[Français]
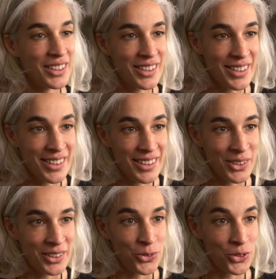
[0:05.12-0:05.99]
J'ai décidé
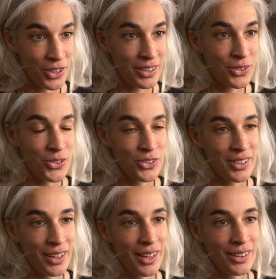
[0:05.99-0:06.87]
d'être une connecteuse de
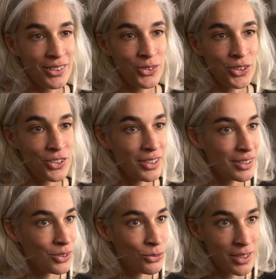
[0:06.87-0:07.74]
terrain, de
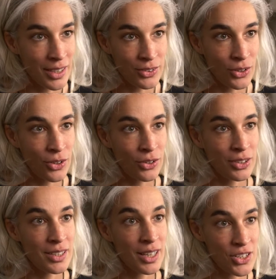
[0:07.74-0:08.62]
connecter tous les
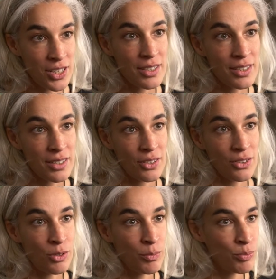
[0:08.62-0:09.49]
acteurs qui agissent
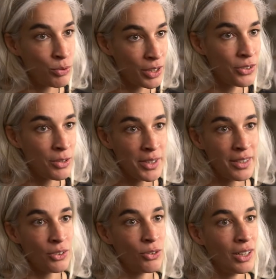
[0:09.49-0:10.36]
euh, pour l'économie
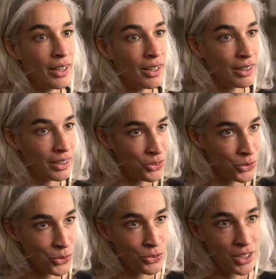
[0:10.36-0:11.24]
circulaire, la
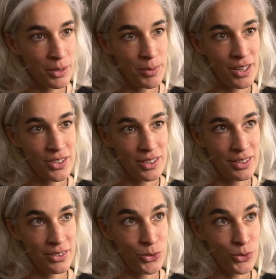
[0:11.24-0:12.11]
réduction du gaspillage
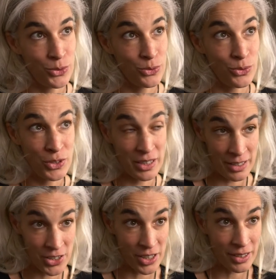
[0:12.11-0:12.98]
et des,
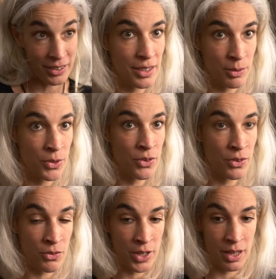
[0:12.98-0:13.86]
déchets. C'est
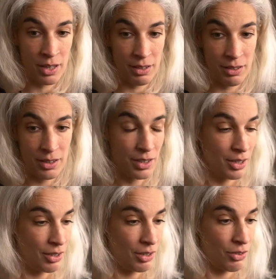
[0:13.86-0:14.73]
comment on a,
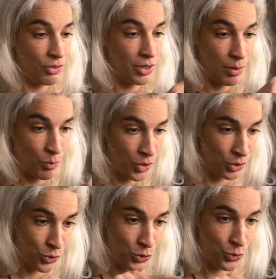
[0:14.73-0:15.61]
on a moins
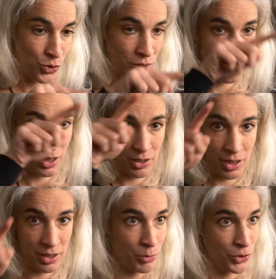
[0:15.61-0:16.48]
de ressources et on
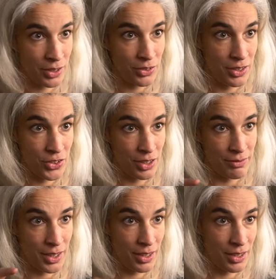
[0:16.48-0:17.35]
a des montagnes de déchets.
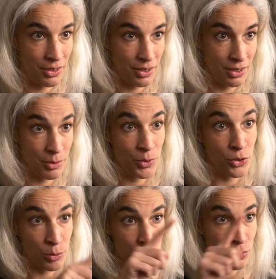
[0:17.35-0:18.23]
Et euh, comment
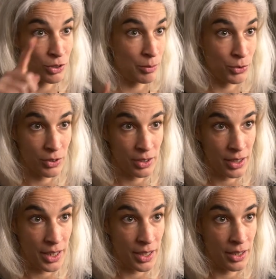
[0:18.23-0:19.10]
on reboucle la boucle.
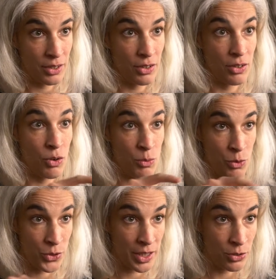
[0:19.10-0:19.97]
Et euh,
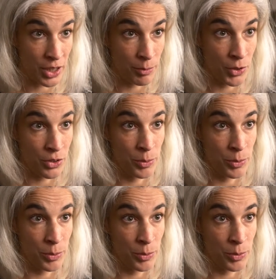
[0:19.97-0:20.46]
aussi localement que